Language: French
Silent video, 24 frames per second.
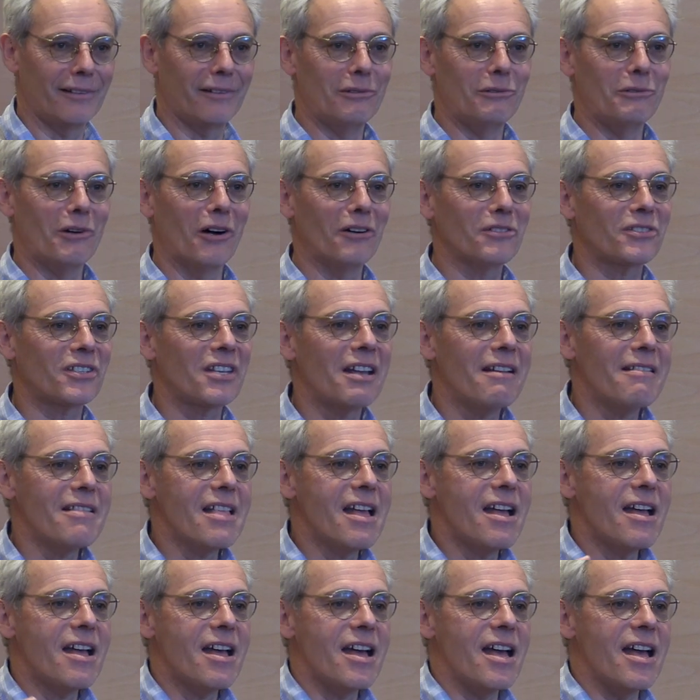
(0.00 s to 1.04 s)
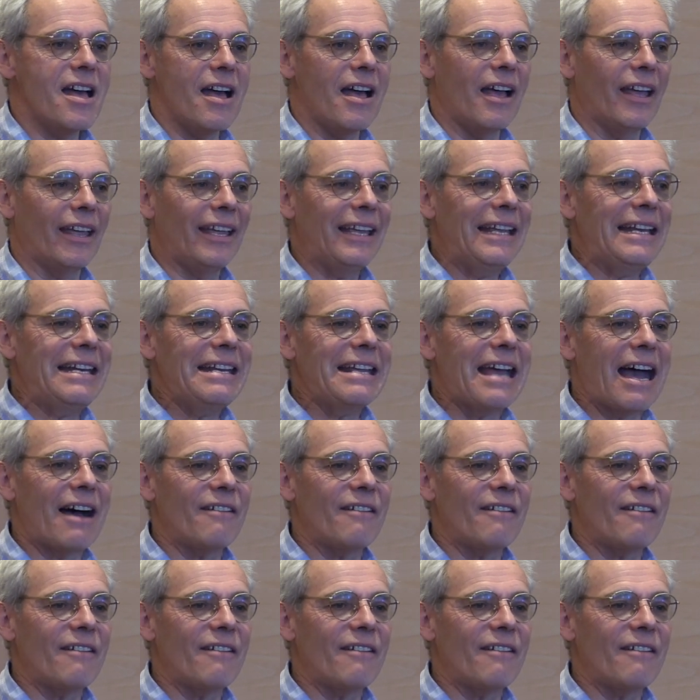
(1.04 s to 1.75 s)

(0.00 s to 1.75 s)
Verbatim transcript: nuance, euh, il y